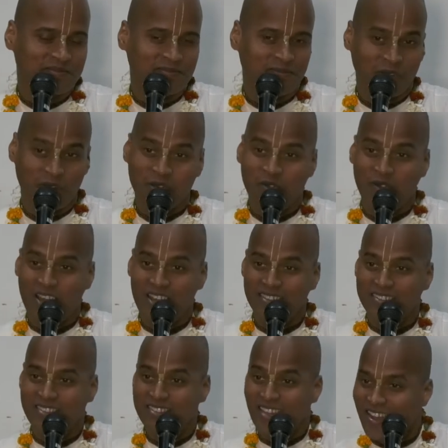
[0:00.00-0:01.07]

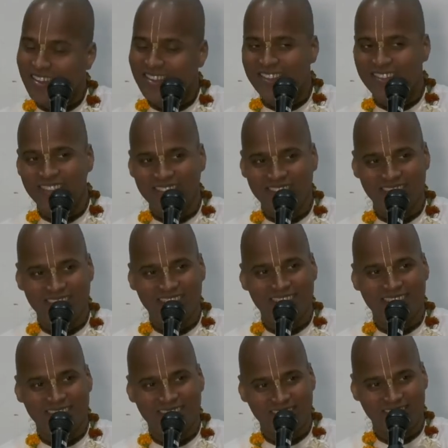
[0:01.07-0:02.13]
भगवान जाकर दर्शन
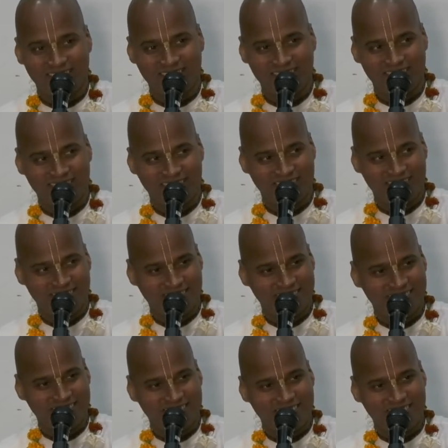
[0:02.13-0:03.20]
देते हैं
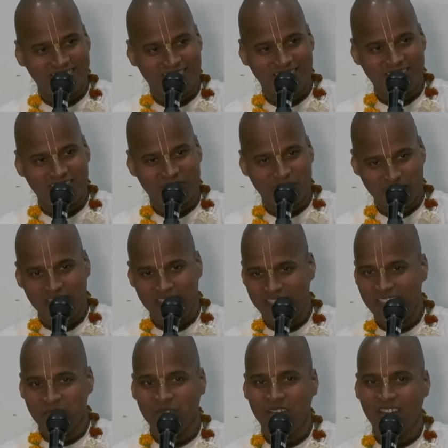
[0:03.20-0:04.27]

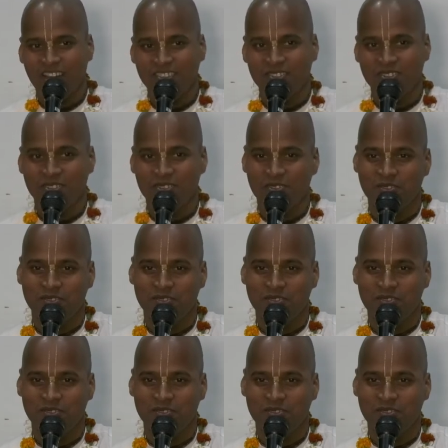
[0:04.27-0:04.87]
परीक्षित महाराज को